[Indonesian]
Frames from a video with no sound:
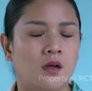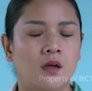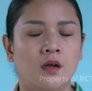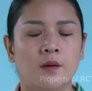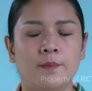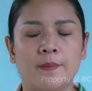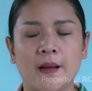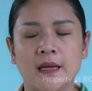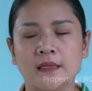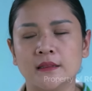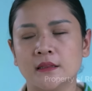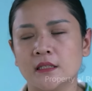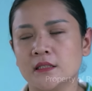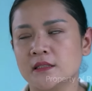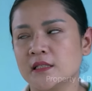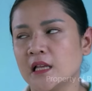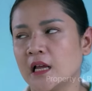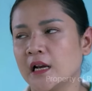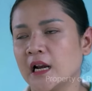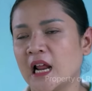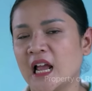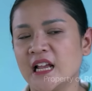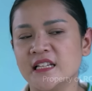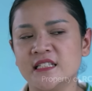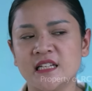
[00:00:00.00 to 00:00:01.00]
Ah,
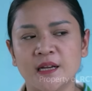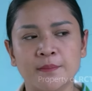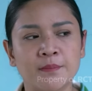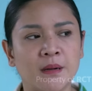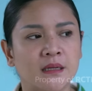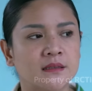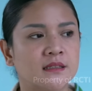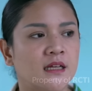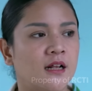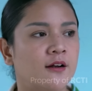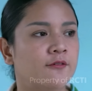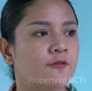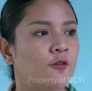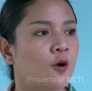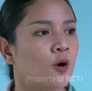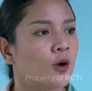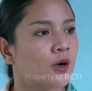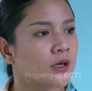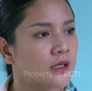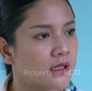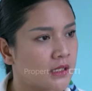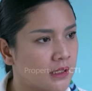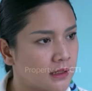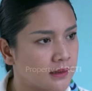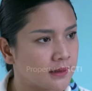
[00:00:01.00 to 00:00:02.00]
pantesan aja mbak
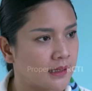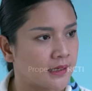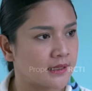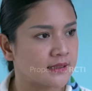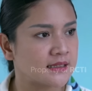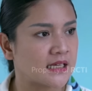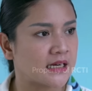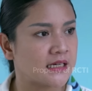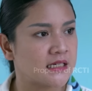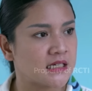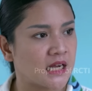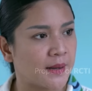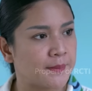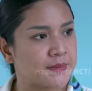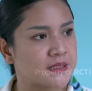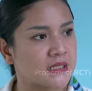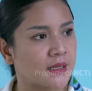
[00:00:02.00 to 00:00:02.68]
teleponin dari tadi nggak